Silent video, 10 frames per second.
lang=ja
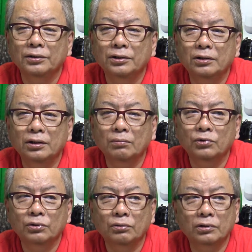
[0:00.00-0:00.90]
じっちゃん
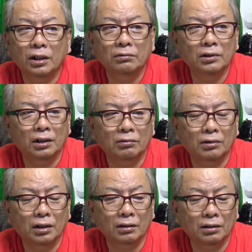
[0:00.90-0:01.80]
もその類なの
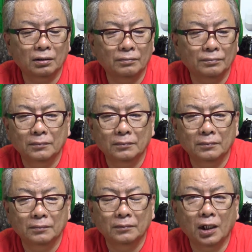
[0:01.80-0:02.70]
かな。
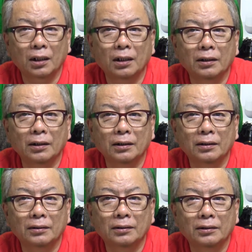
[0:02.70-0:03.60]
なんかね、
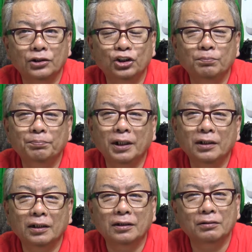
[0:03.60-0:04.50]
心配
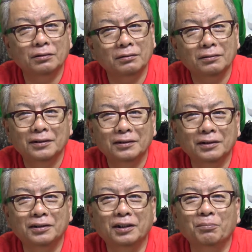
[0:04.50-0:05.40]
になってくる。
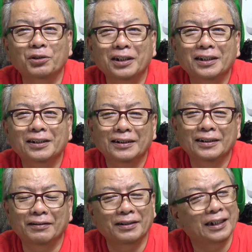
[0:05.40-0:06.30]
じっちゃんもね、
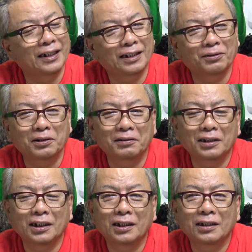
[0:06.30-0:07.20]
大変だな、これは
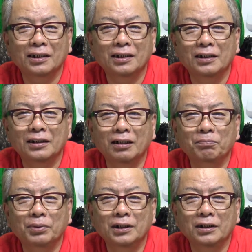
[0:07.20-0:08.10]
な。やっ
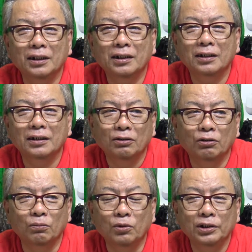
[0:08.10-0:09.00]
ぱりね、
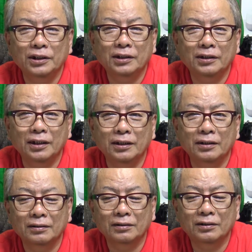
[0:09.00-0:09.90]
思い切って
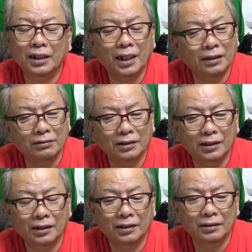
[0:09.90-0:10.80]
捨てないとい
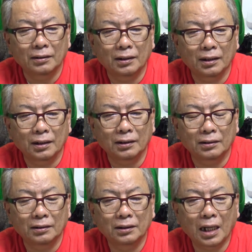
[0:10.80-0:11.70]
けない。だから、
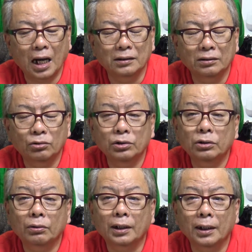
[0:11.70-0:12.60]
半年
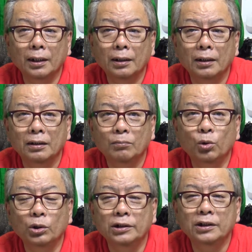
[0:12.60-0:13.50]
とかね、
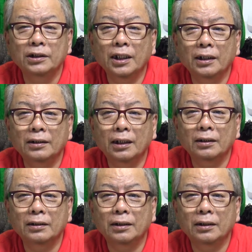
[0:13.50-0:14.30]
もう1年経っ